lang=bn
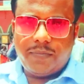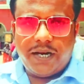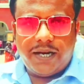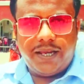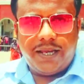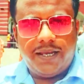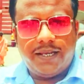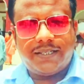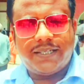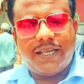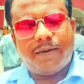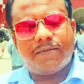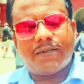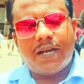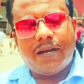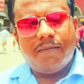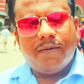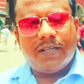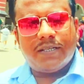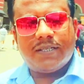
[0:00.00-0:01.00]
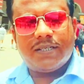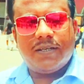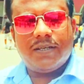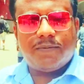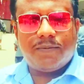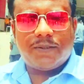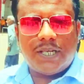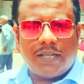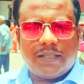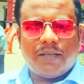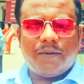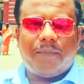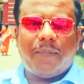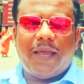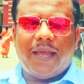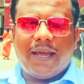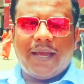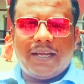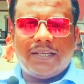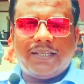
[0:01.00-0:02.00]
মানে সাবস্ক্রাইবার সাথে
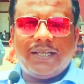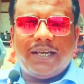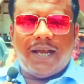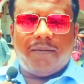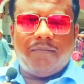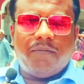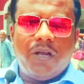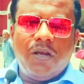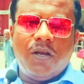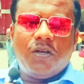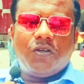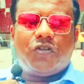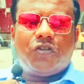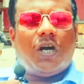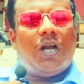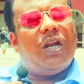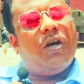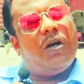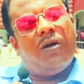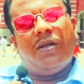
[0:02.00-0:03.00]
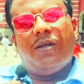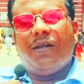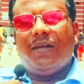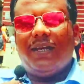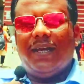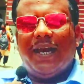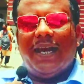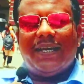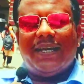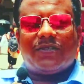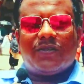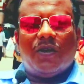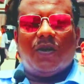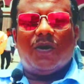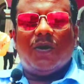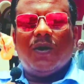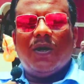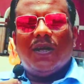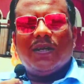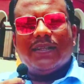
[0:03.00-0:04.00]
পেয়ে গেছিলাম চলো লেটস গো
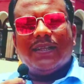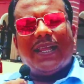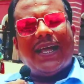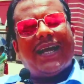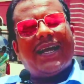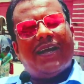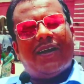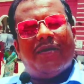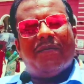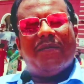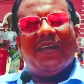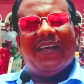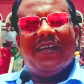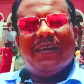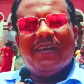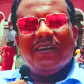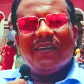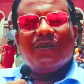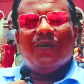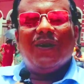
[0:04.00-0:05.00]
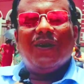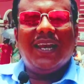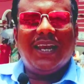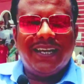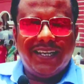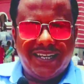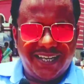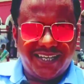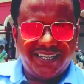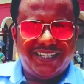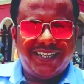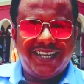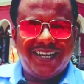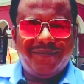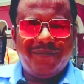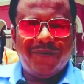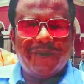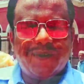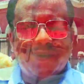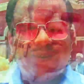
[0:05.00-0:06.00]
দেখা হবে কল্যাণী আইটিআই
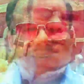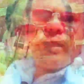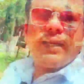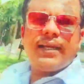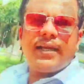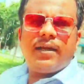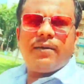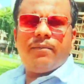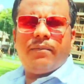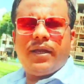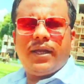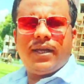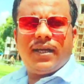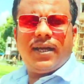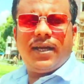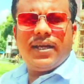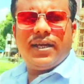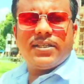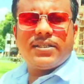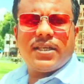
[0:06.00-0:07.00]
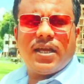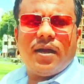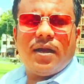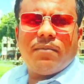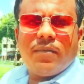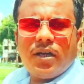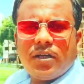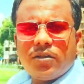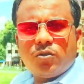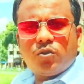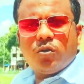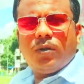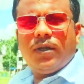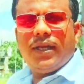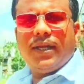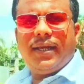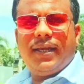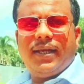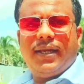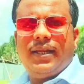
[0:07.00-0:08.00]
মোড় ওয়েলকাম ব্যাক গাইস আমরা
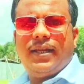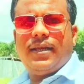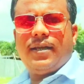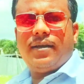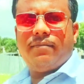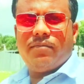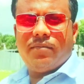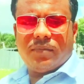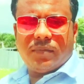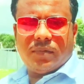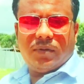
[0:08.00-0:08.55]
চলে এলাম